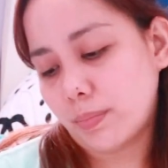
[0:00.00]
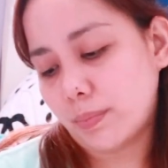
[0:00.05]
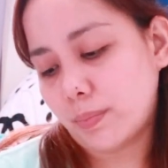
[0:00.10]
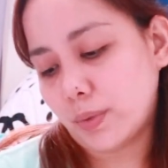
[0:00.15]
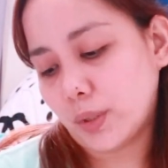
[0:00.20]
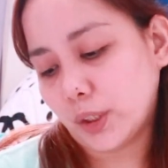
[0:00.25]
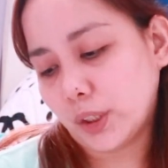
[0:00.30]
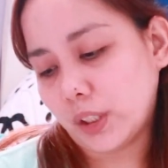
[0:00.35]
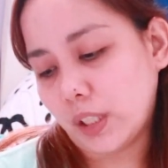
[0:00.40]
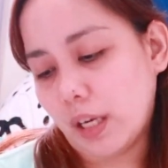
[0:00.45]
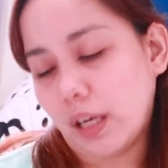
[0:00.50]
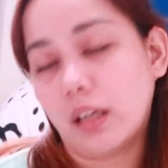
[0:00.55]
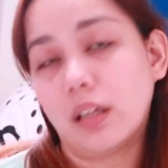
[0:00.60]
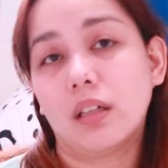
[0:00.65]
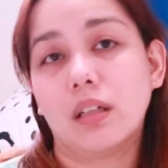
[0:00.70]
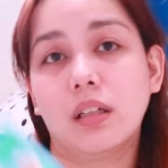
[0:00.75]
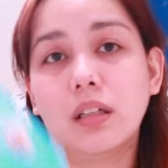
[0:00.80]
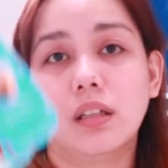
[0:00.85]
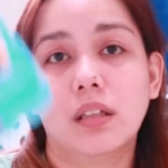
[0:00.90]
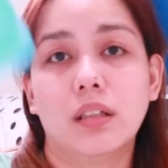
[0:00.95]
Protect.
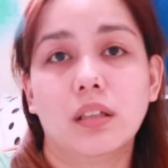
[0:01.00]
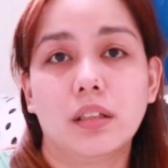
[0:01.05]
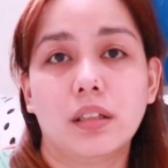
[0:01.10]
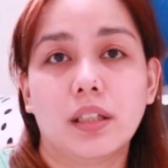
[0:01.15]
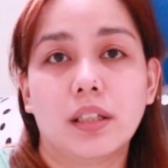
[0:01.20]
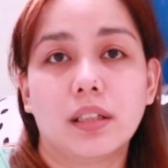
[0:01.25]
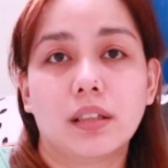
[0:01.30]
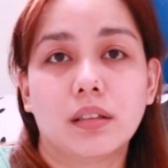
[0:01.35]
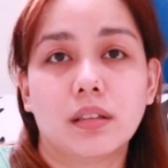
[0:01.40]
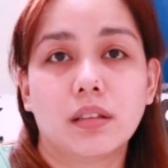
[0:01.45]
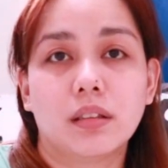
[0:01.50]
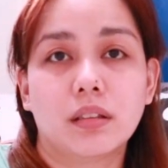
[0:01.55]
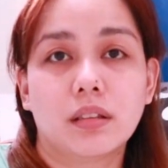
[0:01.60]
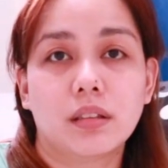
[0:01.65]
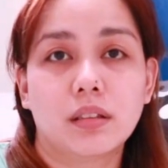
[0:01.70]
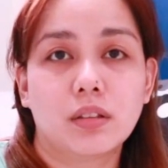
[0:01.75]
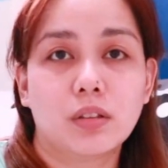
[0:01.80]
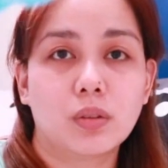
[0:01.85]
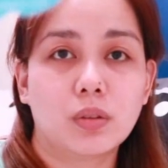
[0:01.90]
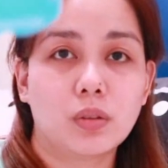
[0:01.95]

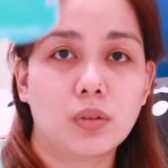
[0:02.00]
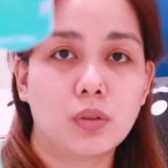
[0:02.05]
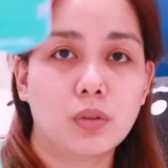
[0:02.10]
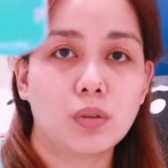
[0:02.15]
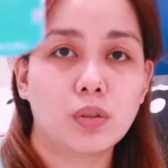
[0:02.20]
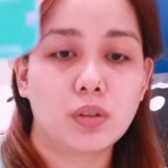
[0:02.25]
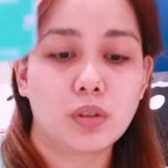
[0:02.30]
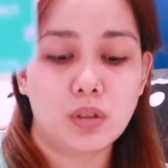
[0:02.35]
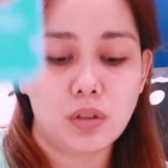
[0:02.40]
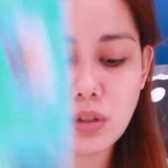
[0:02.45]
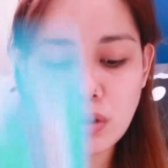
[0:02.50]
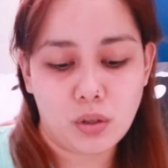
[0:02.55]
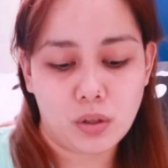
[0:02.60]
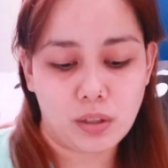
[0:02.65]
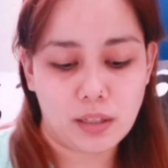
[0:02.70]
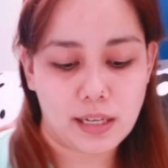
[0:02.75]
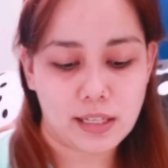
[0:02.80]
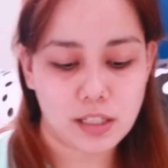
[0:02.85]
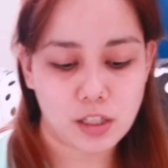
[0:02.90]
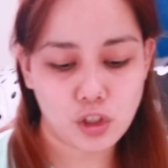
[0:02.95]
So, kung gusto niyo
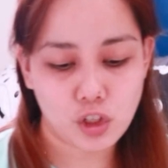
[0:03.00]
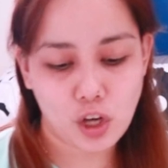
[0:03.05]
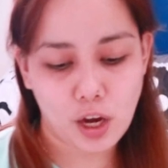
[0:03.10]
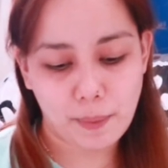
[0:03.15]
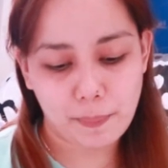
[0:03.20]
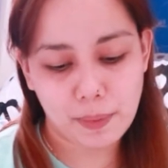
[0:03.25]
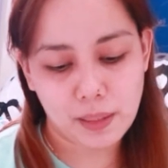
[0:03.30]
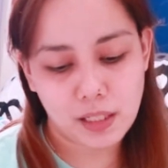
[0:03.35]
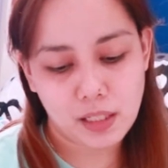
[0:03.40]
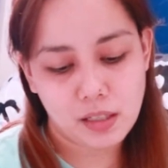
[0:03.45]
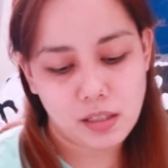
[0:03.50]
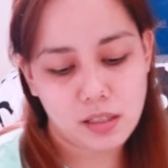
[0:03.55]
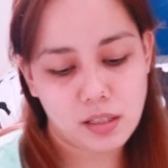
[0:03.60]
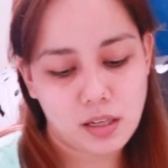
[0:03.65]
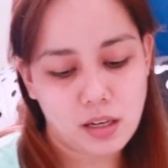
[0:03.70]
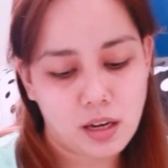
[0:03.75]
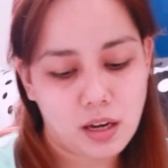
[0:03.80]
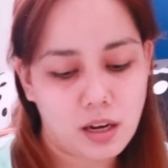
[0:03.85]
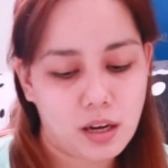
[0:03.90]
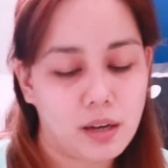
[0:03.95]
nasa Shopee din
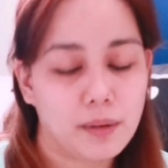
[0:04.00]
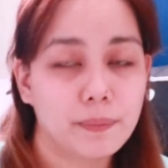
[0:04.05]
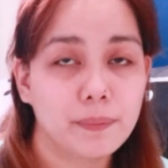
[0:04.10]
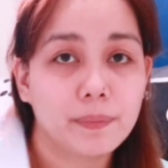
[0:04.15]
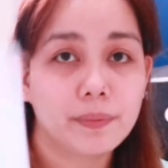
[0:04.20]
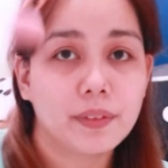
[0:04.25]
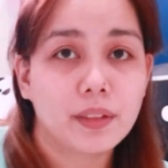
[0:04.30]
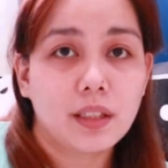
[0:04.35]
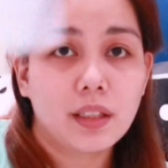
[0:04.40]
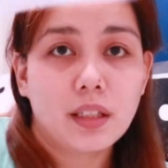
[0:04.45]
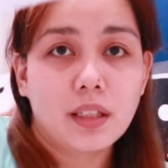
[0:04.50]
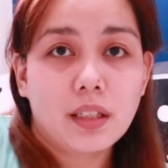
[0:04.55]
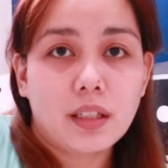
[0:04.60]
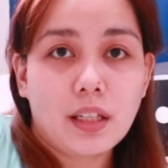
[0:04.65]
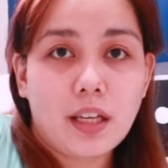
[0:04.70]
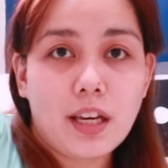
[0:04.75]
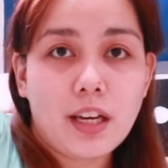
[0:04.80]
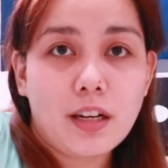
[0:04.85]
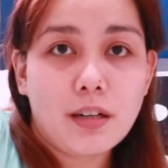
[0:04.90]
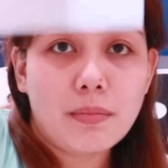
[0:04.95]
sila
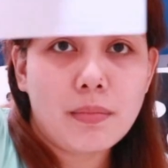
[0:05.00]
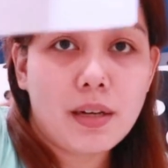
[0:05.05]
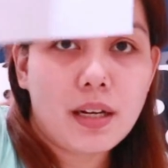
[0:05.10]
care